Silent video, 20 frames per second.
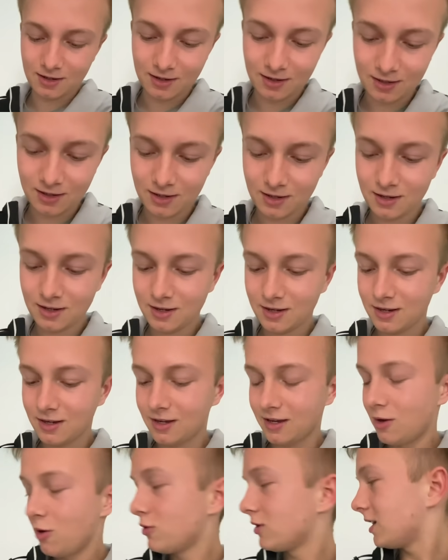ich nicht.
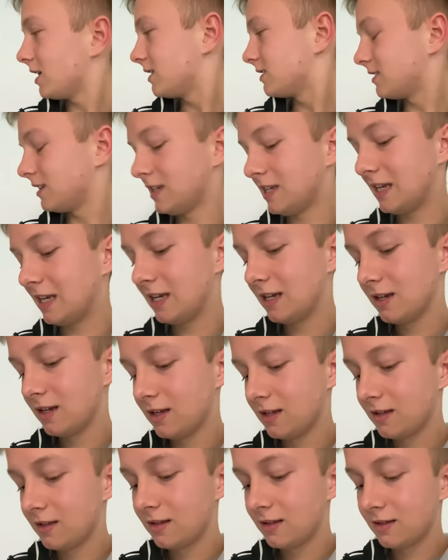Irgendeins. Ich, ich,
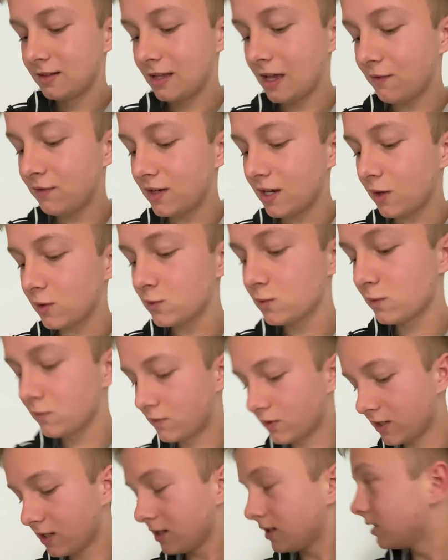darf ich aussuchen
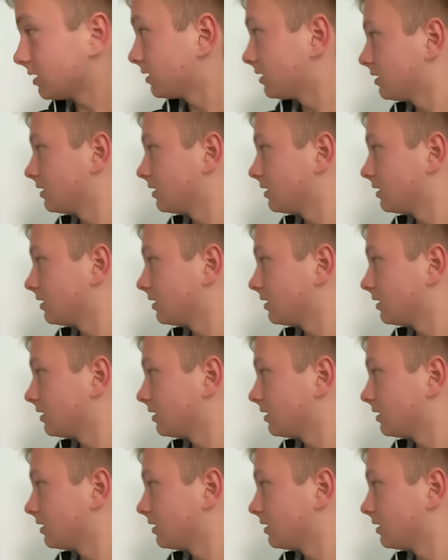für dich?